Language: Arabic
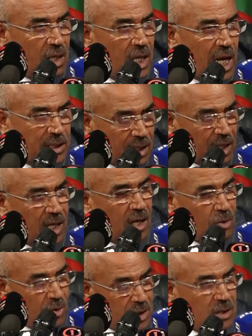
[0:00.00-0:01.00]
الهضره
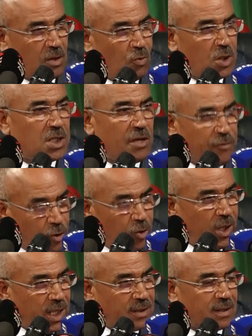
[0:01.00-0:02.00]

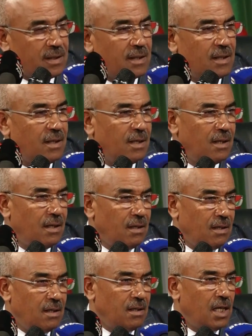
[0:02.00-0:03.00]
والتفحوليت
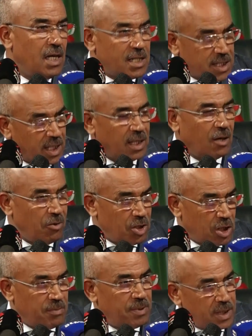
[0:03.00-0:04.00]
اللسان هاو
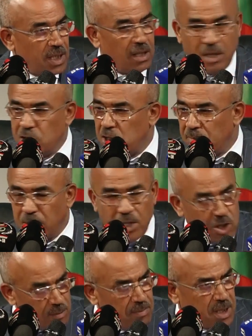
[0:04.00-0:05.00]
يجيب يجيب
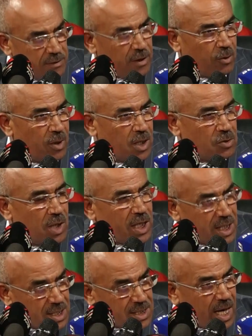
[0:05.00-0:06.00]
يجيب بزاف حوايج
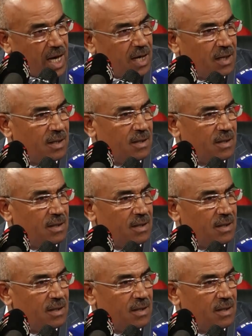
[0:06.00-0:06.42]
ولكن الصح